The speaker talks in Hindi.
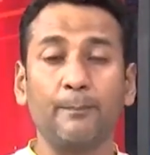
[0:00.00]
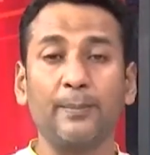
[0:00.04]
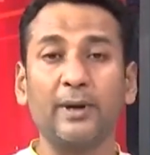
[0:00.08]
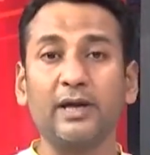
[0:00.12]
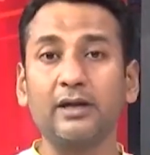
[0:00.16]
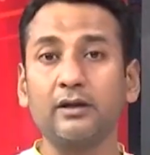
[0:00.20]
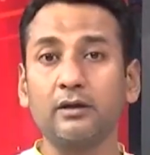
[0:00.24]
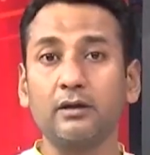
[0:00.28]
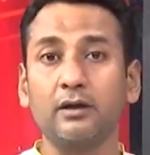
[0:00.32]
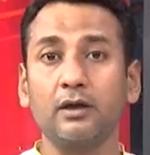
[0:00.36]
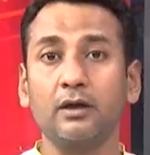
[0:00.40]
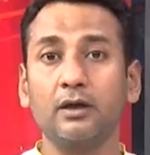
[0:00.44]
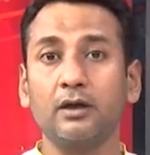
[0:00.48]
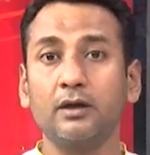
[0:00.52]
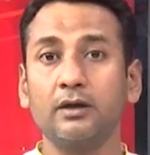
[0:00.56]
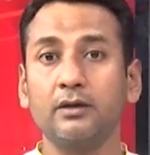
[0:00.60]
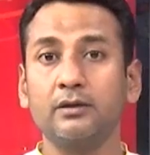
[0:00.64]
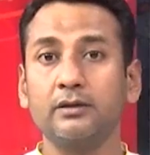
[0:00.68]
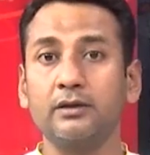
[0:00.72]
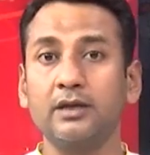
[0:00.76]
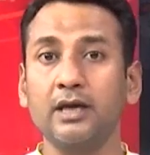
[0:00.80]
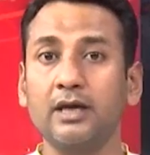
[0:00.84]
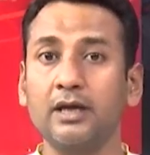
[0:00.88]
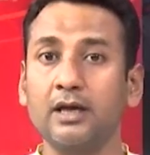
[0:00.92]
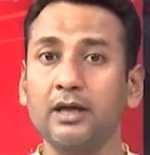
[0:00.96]
पर
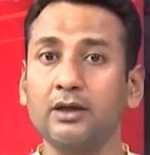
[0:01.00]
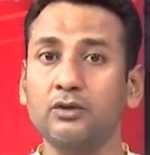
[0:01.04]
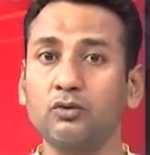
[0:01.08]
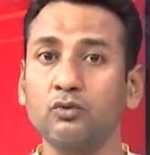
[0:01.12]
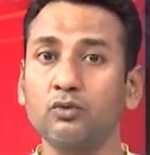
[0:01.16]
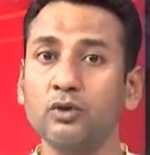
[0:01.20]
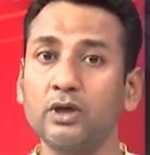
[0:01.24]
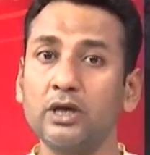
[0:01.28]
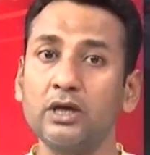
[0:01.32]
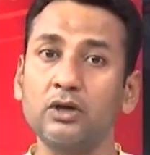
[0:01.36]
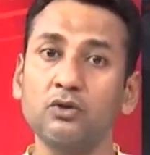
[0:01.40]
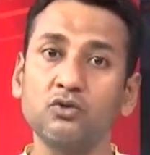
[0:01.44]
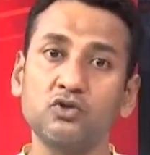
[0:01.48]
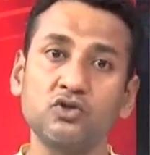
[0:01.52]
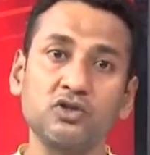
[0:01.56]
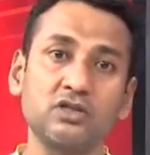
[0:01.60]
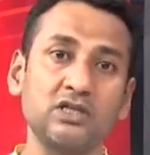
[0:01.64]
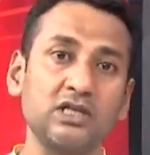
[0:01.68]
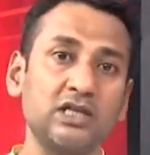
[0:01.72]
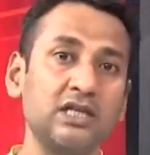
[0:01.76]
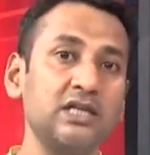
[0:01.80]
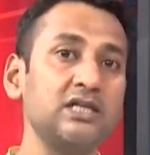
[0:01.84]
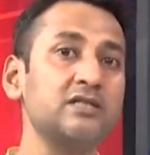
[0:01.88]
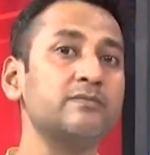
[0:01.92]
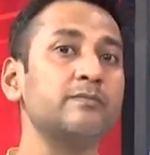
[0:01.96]
दिक्कत उनकी उस
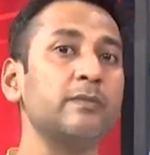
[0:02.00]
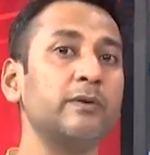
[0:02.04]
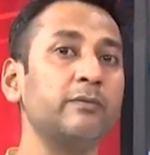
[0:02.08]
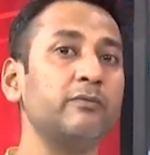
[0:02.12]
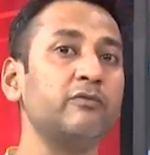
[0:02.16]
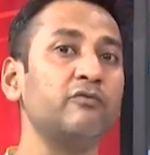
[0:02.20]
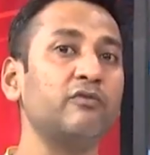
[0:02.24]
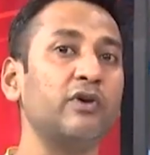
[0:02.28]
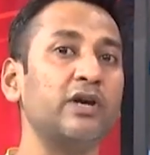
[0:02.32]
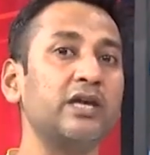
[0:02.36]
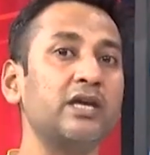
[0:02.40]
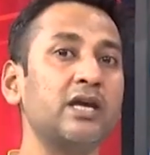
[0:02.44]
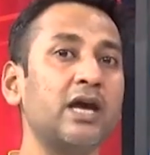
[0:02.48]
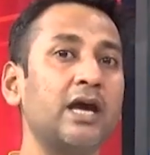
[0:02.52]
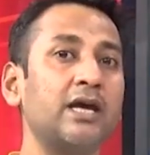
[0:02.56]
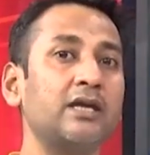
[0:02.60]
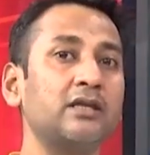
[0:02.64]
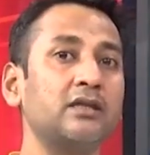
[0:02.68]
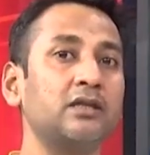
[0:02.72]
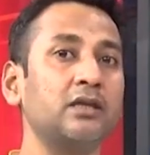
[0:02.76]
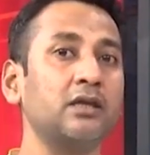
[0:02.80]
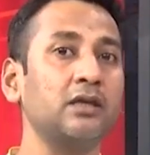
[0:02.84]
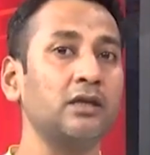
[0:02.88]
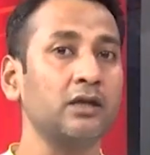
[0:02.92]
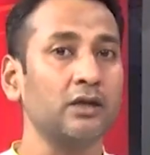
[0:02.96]
सीरीज़ में भी वही आई
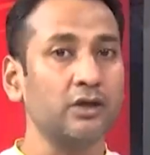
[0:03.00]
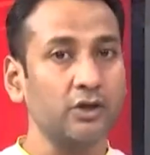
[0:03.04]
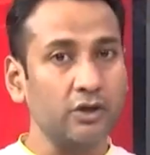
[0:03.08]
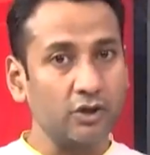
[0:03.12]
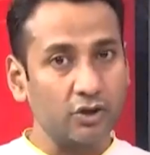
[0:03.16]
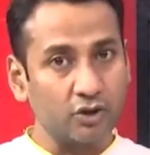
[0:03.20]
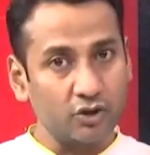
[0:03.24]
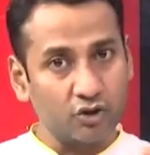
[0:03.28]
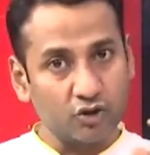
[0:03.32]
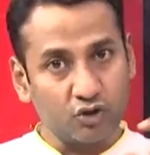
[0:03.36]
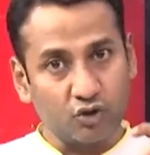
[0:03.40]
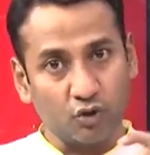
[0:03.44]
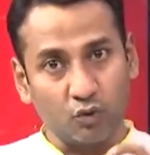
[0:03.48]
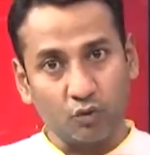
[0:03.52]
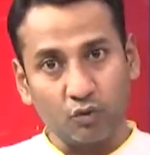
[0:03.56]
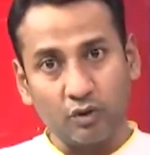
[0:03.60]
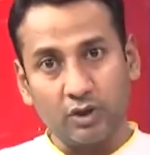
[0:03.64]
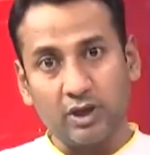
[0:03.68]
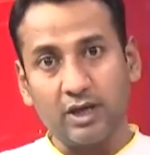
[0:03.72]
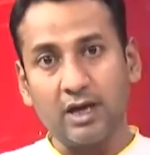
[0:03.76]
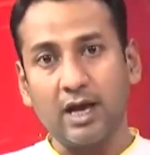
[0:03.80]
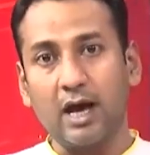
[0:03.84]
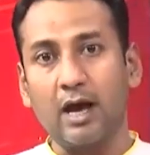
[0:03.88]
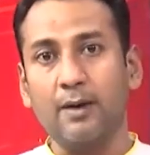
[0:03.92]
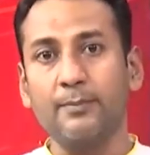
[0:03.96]
थी जो
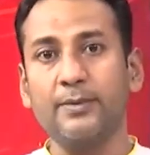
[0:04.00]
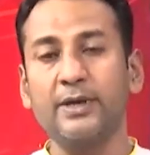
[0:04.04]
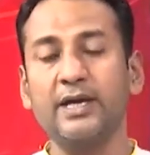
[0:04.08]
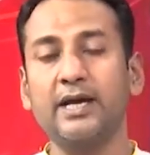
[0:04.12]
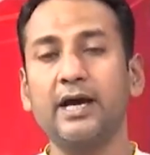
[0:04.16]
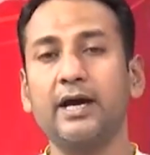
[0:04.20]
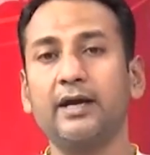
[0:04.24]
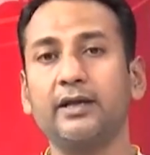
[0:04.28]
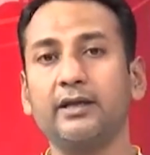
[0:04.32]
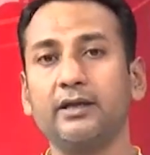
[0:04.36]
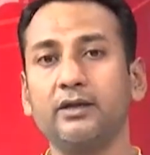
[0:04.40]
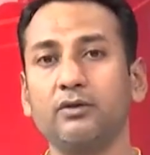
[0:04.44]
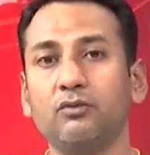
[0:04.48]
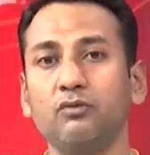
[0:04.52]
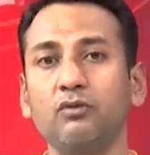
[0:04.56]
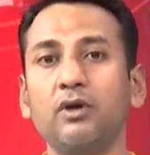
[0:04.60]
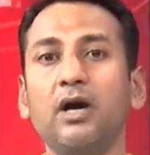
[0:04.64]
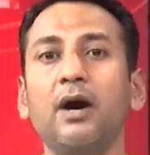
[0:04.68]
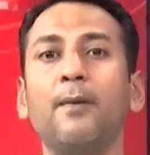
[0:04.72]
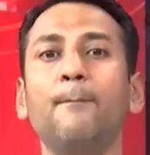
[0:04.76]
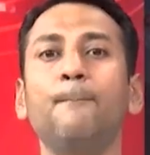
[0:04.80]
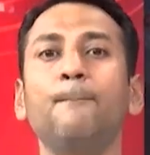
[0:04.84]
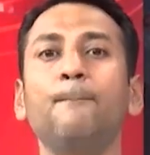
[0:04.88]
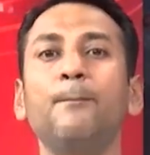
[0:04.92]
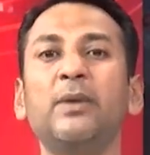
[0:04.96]
उनकी अभी आ रही है
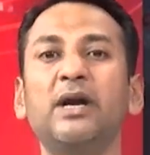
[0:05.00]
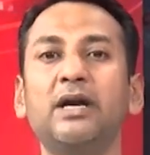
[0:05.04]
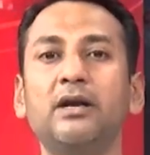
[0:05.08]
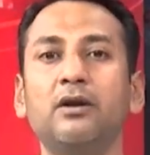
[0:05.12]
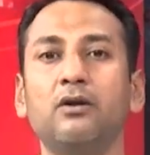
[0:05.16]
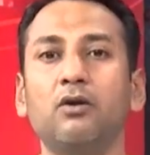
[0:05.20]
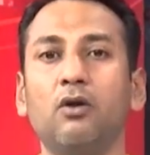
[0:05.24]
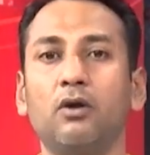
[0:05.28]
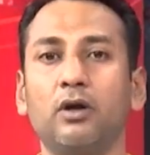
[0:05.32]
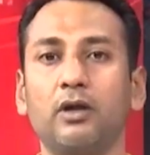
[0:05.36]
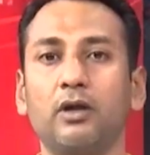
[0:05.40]
उनका मिडिल